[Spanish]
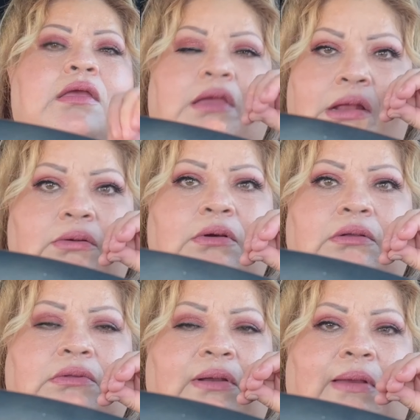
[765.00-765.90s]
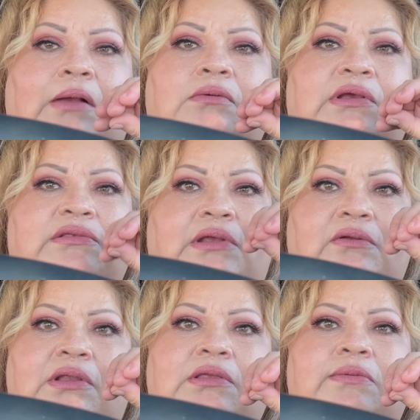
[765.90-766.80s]
que no trabajo en
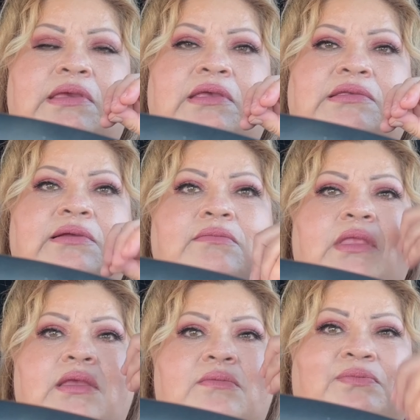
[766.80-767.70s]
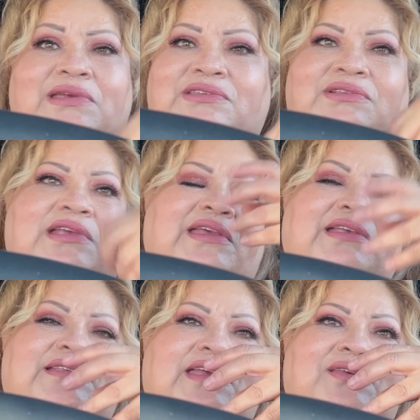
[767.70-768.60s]
salones de belleza, pues yo sé que
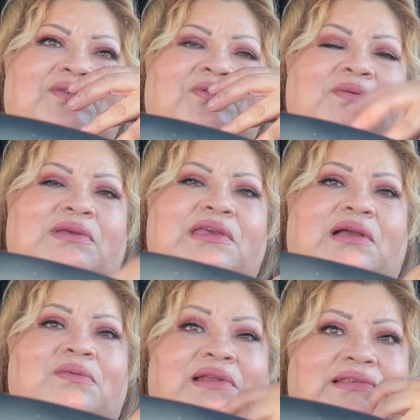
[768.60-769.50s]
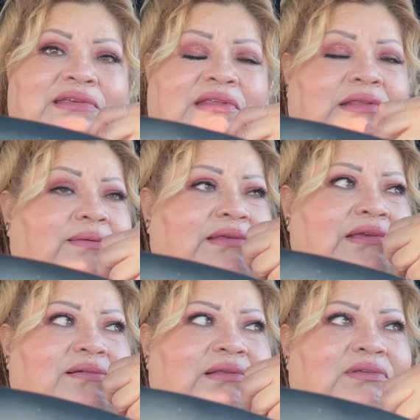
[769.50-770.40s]
es de YouTube y aún así de vez
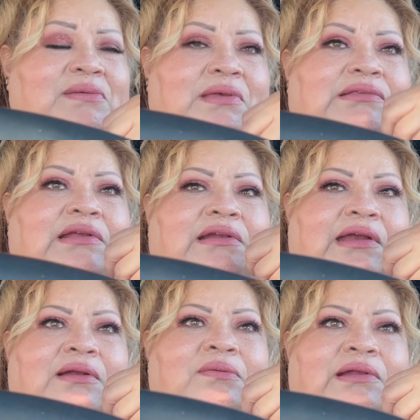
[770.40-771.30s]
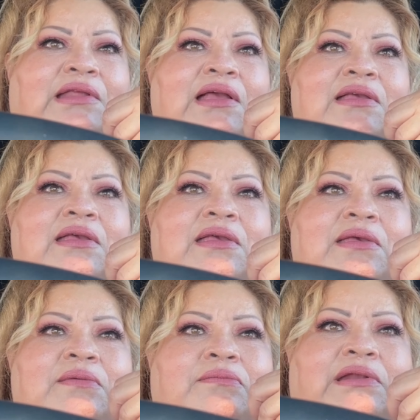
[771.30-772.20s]
en cuando se me hace raro, ¿verdad?
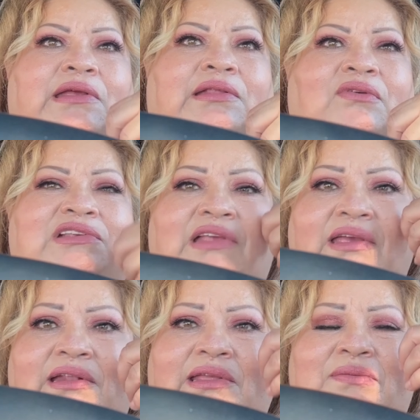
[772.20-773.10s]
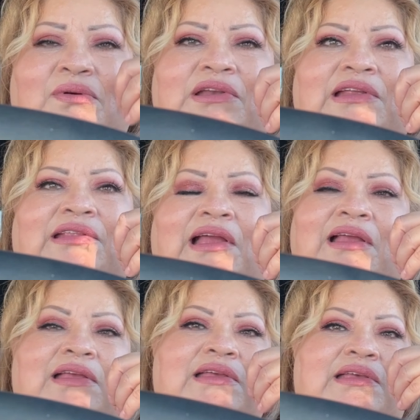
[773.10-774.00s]
Ver que toda esa gente bonita
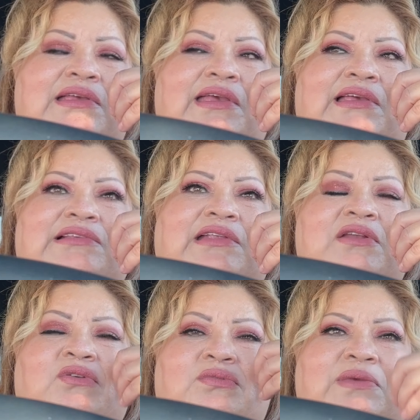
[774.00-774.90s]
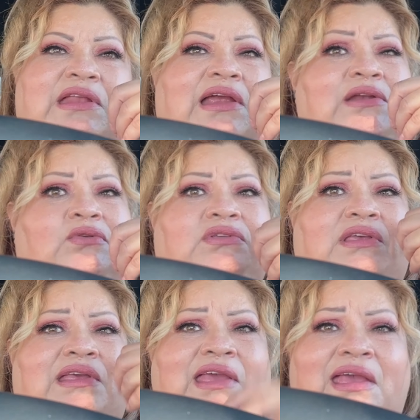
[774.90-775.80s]
este, nos mira y nos
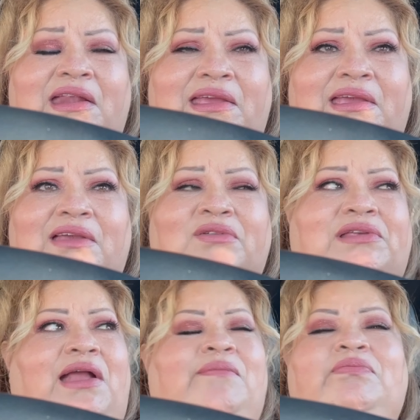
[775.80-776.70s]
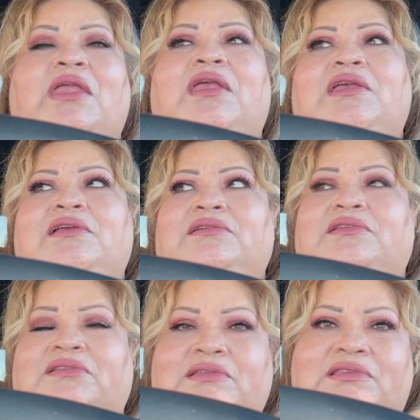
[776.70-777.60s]
quiere. O sea,
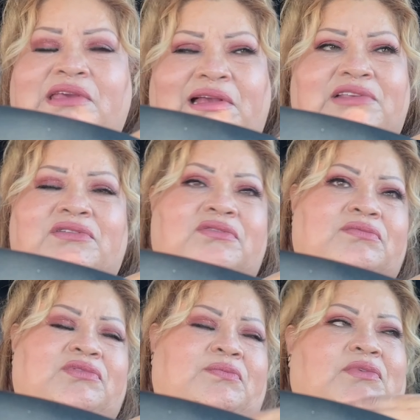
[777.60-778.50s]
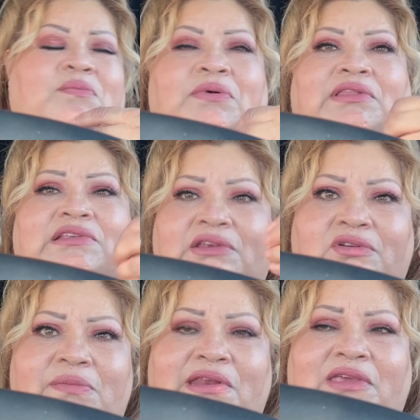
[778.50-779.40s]
Chicas, yo, por decir,
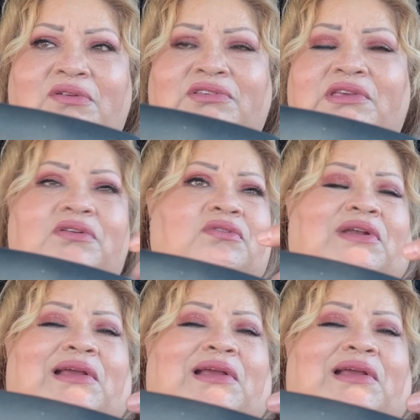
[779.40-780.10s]
yo miría yo si yo no la